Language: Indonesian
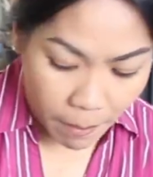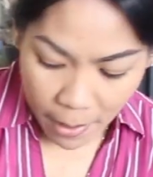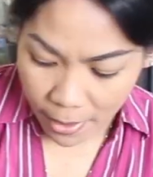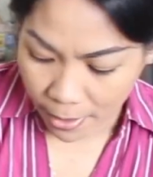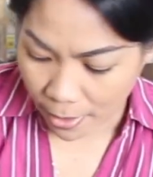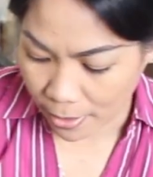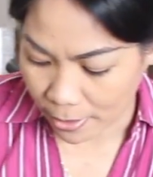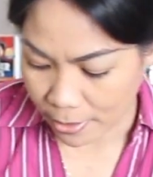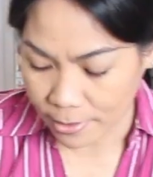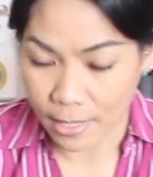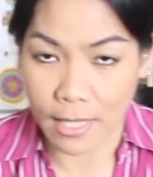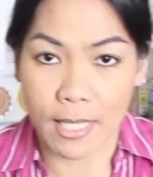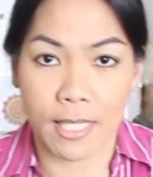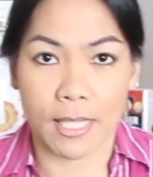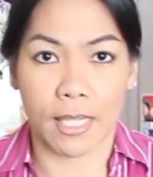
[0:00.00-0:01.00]
pakai
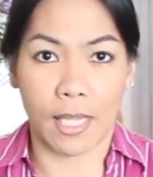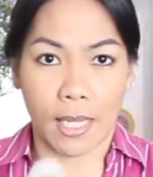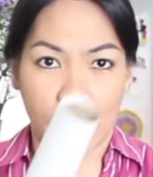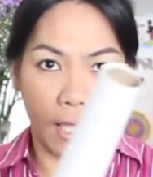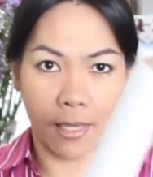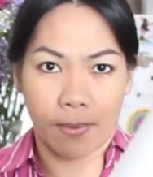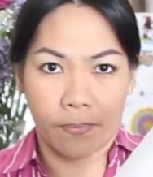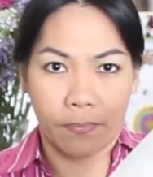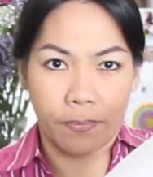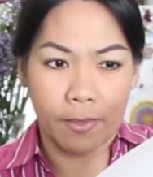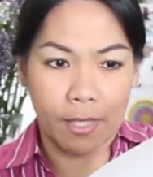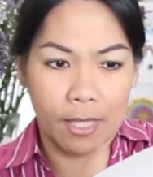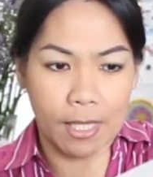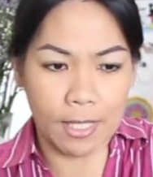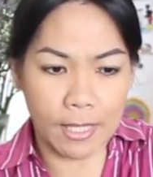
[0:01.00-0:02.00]
kertas ini,
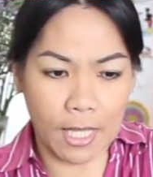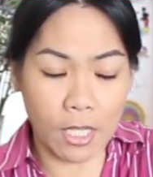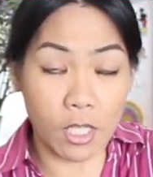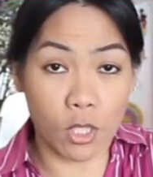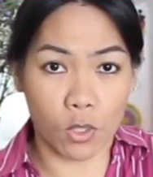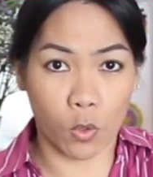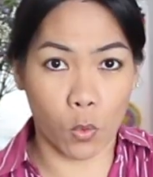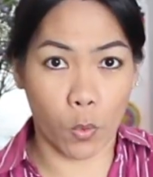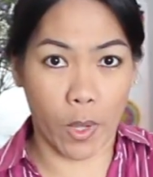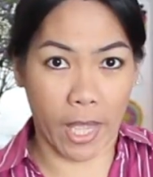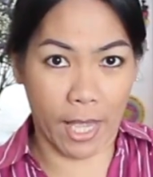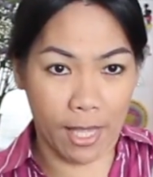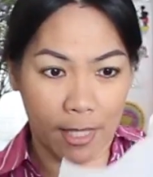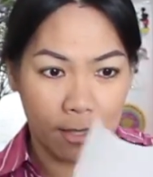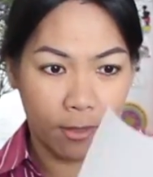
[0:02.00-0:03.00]
kertas
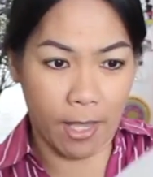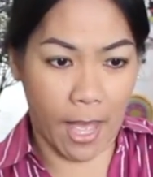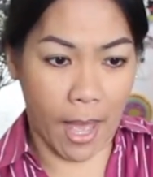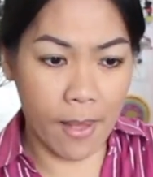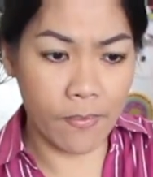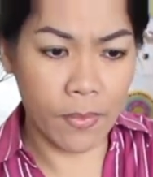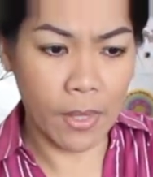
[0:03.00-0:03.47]
kue gitu ya.